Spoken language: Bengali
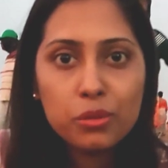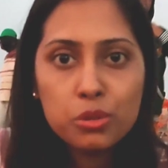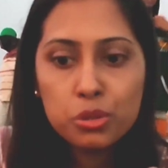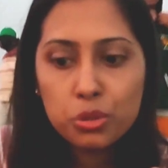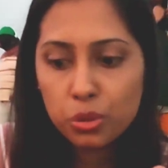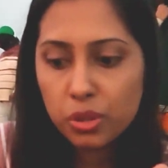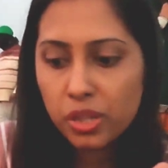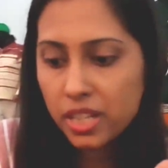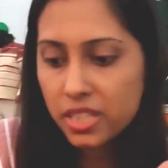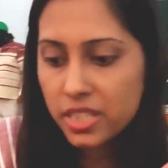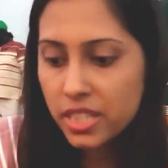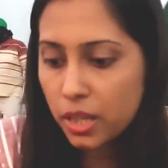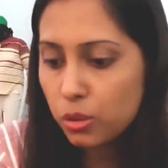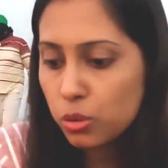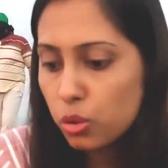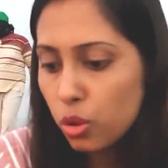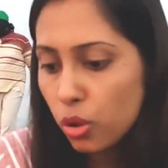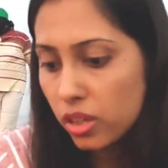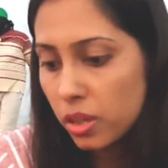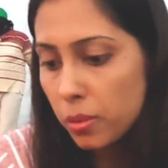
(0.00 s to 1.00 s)
মানুষ চলে আসে
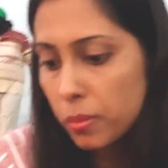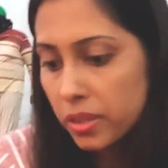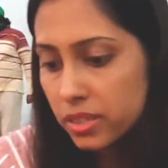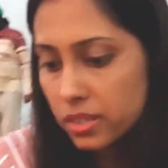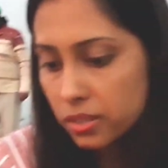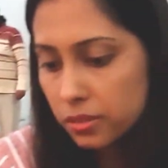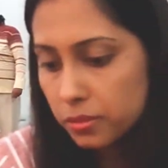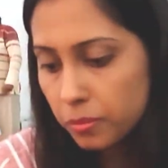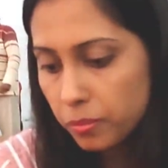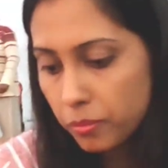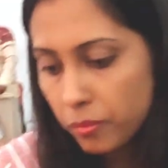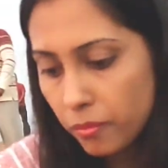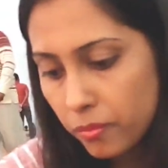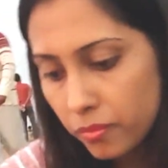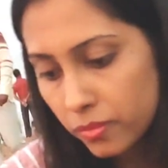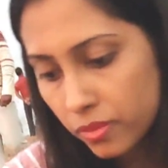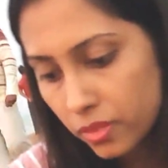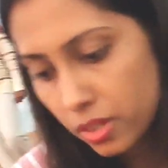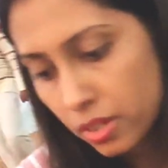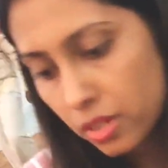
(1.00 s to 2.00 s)
এখন গোটা বাজে
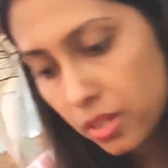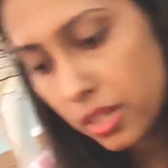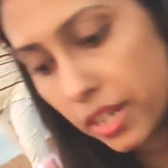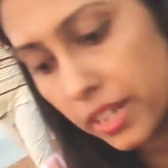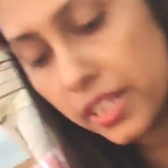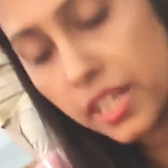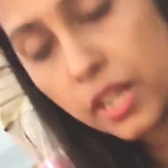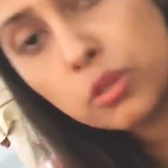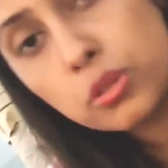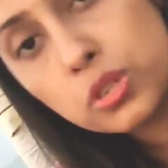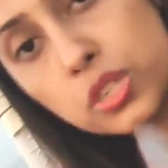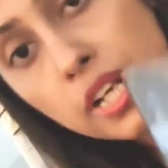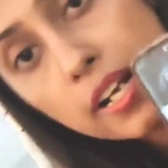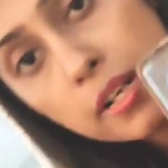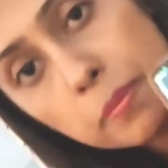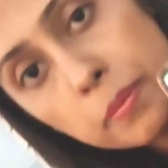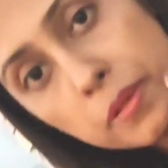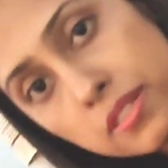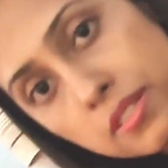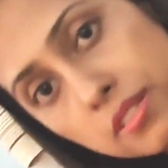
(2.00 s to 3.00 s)
এই দেখো
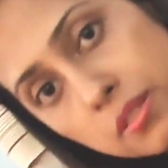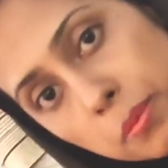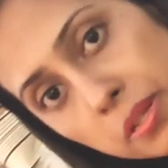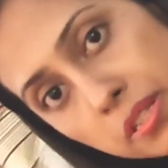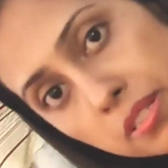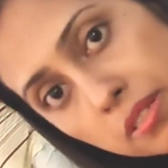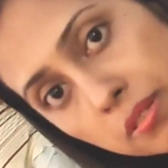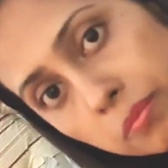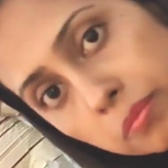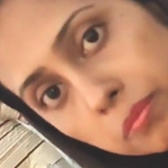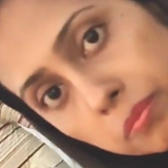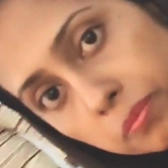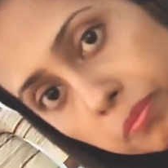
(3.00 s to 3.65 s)
সাড়ে পাঁচটা বাজে